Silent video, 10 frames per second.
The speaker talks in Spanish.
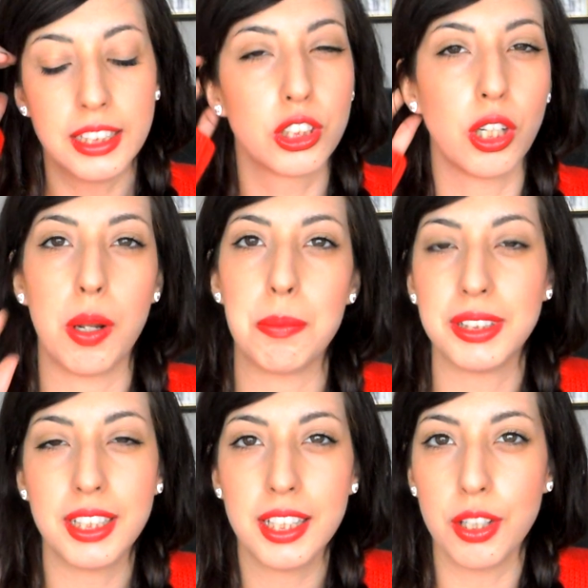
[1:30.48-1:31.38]

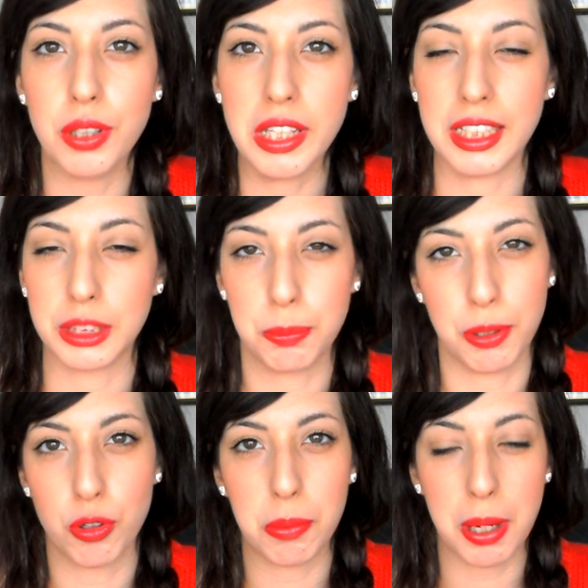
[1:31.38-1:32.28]
Solamente de oídas,
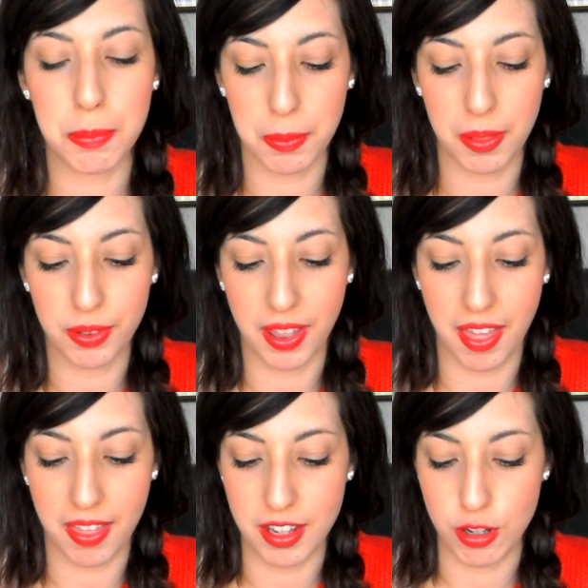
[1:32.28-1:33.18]
pero no había probado
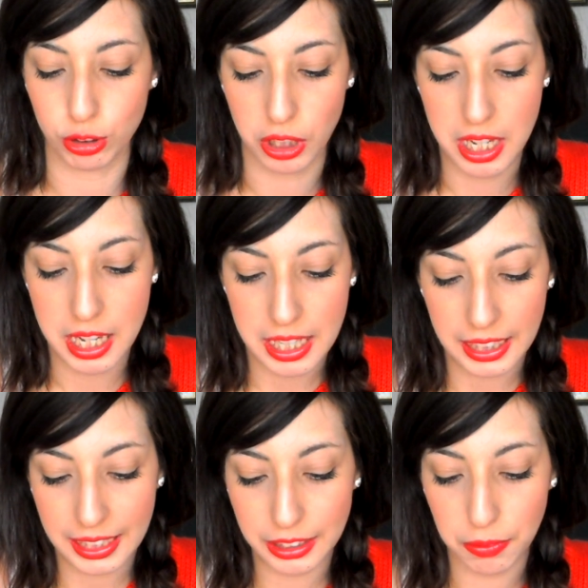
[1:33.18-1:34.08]
nada de ellos.
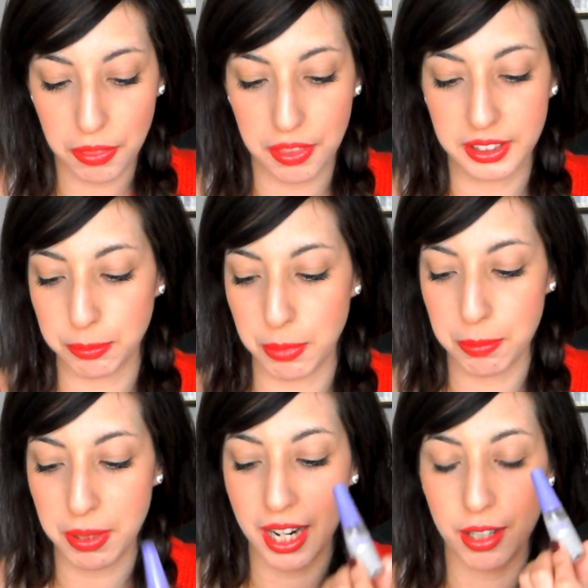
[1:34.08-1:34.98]
Entonces me
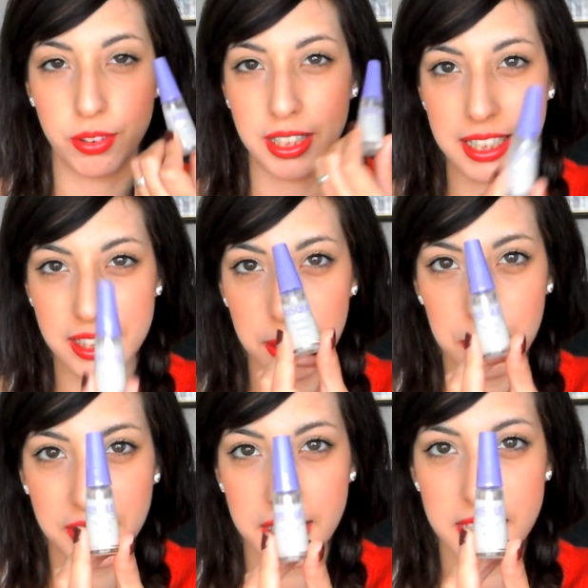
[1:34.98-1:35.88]
enviaron esta
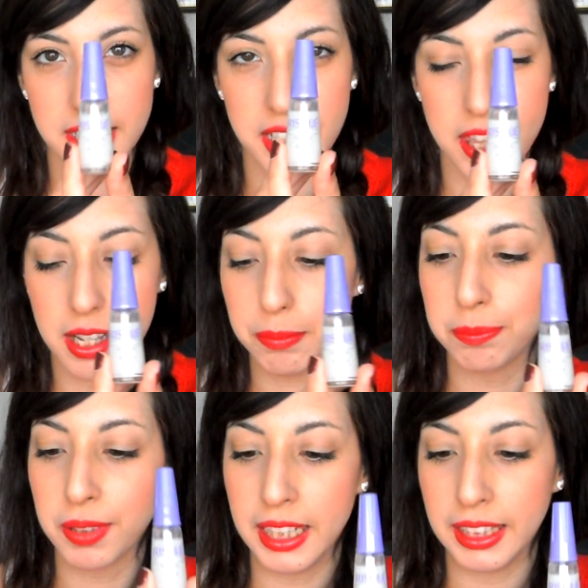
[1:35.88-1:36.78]
base de seda
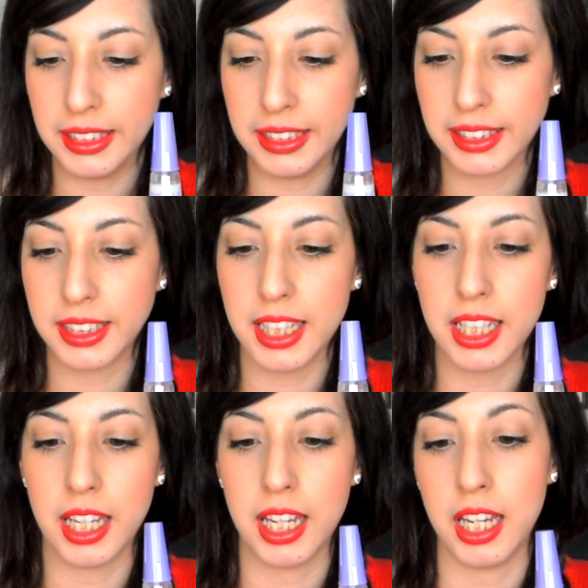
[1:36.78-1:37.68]
y
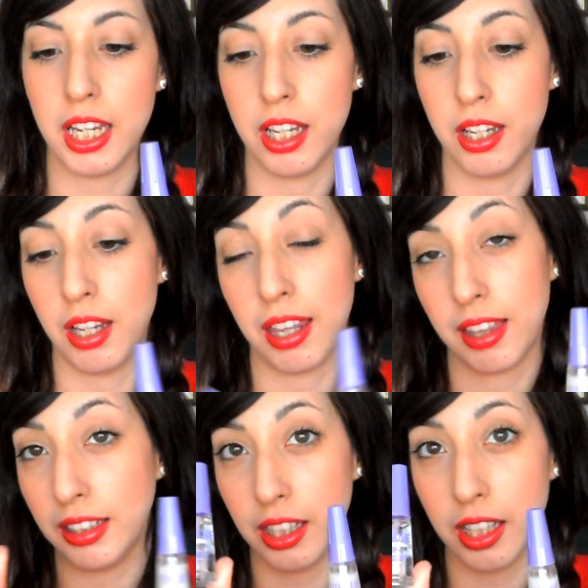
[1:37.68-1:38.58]
este eh,
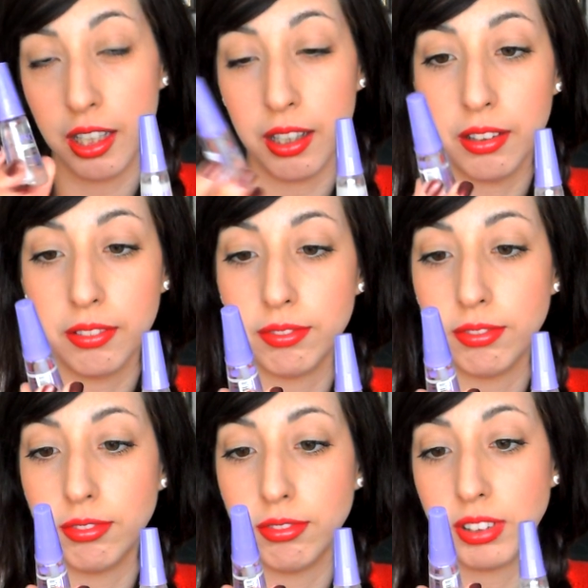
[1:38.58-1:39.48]
aceite
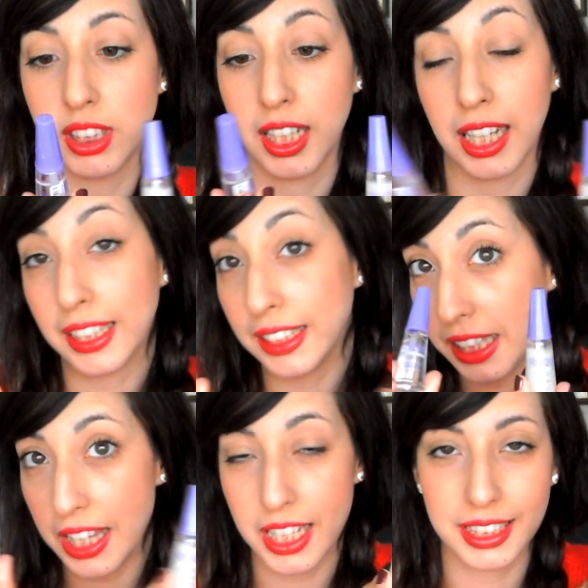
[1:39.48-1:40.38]

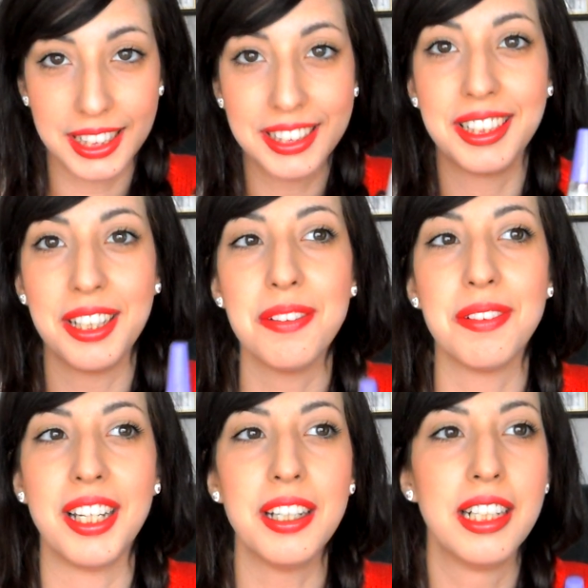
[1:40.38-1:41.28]
secante, hidratante,
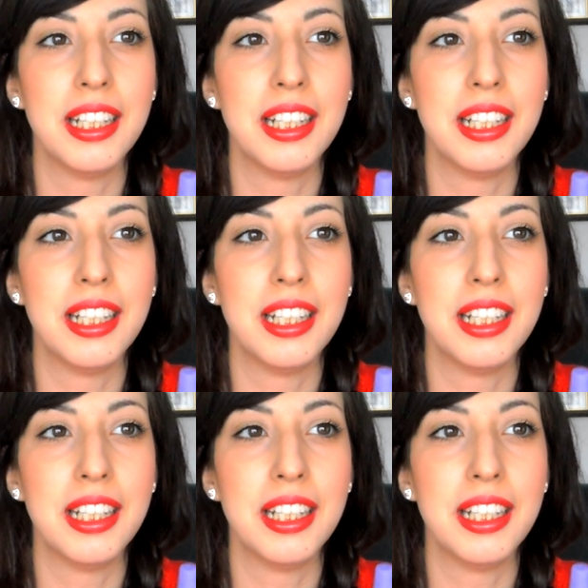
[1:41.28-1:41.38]
¿vale?